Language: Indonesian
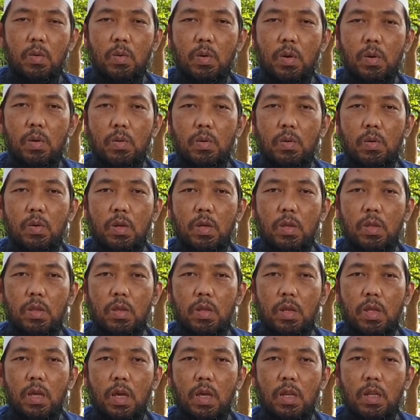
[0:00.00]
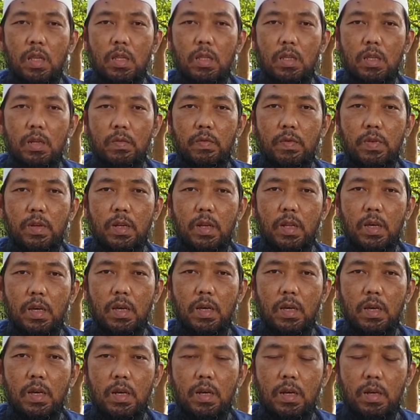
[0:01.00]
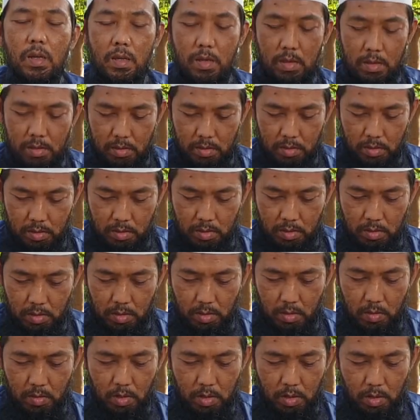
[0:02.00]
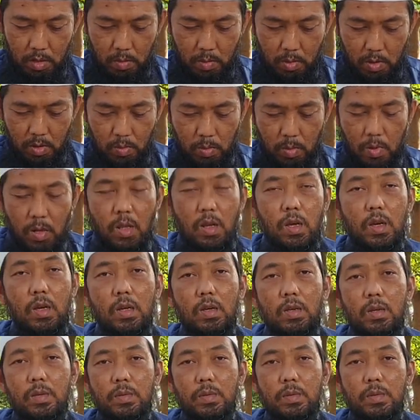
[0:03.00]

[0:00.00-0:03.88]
وكل ضلالة في النار إخوة رحمكم الله